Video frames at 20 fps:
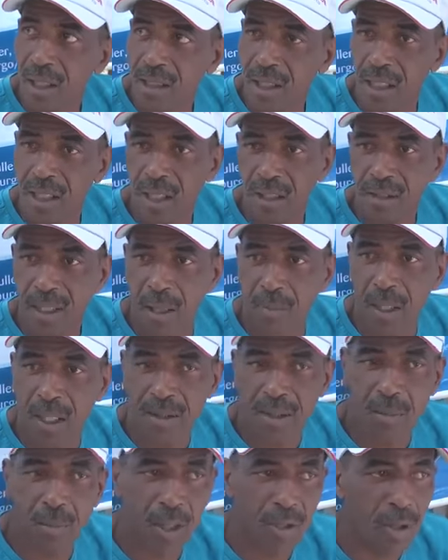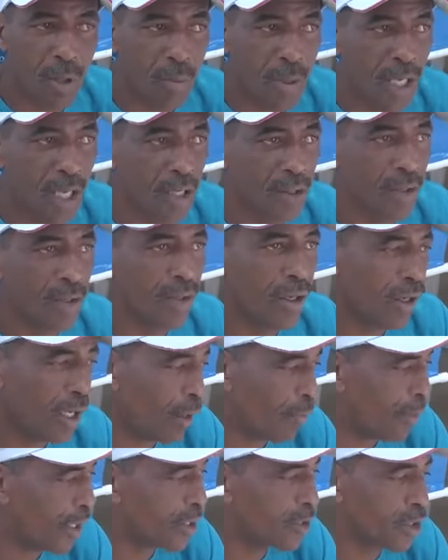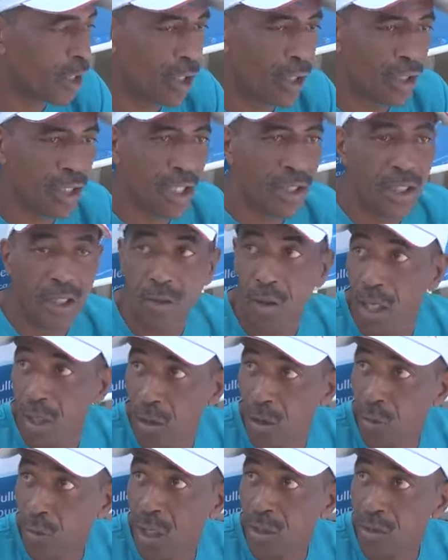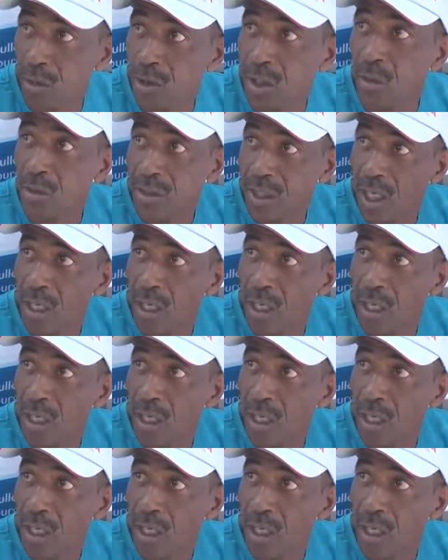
A gente já sabe assim mais ou menos a pressão que a gente. Eu quase não tenho